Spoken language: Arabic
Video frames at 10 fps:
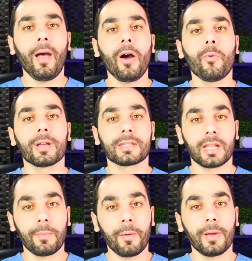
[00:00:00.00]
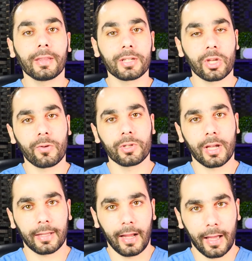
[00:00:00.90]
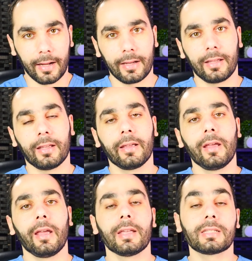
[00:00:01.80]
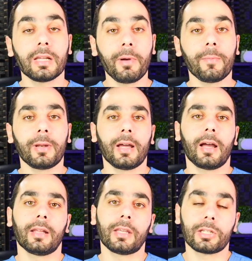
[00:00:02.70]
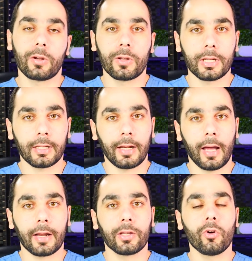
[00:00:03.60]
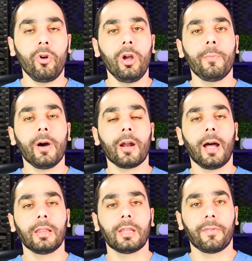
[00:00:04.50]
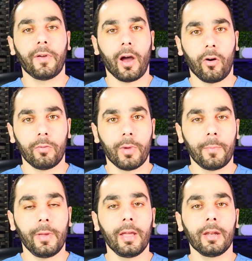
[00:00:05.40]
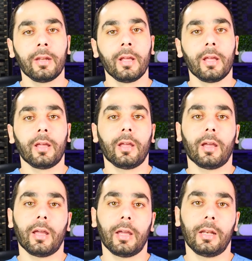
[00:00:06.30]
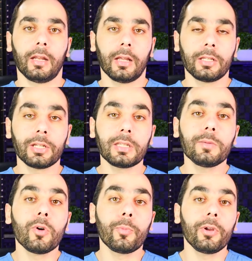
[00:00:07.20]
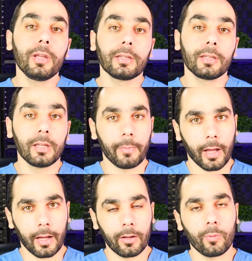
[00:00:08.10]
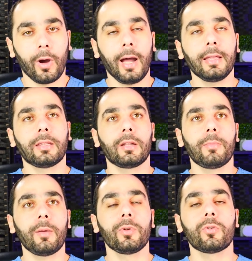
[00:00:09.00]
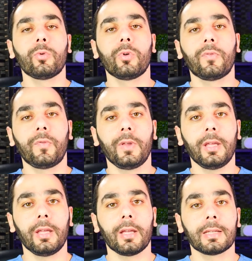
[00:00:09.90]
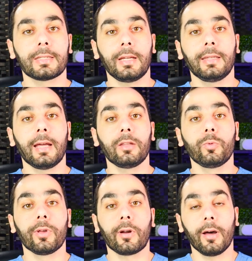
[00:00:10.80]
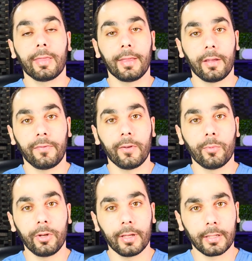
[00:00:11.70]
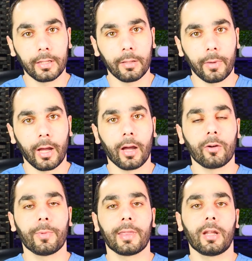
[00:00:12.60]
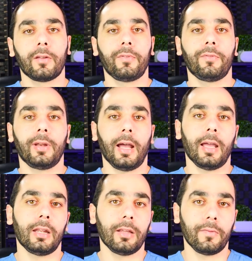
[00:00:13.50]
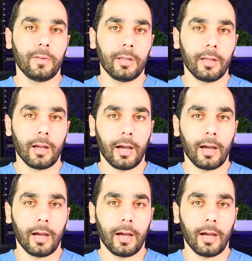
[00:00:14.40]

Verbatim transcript: ما هو سبب التشنجات الحرارية؟ السبب لتشنجات الحرارية هو عبارة عن تفاعل ما بين آه، الجسم وبنية الدماغ وعادة ما بيكون في استعداد وراثي في بنية الدماغ مثلا في في العائلة في